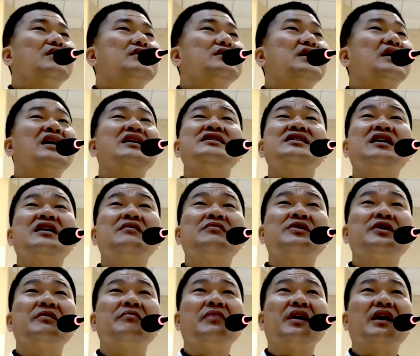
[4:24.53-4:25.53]
착한
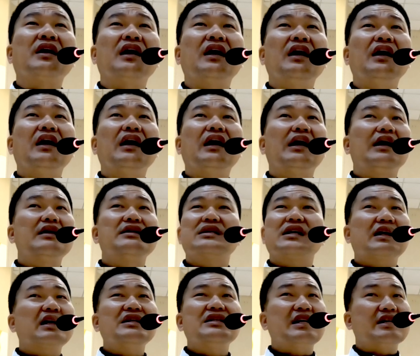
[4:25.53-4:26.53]
사람들입니까?
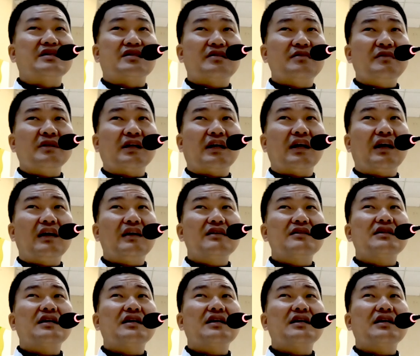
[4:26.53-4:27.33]
착하지 않습니다.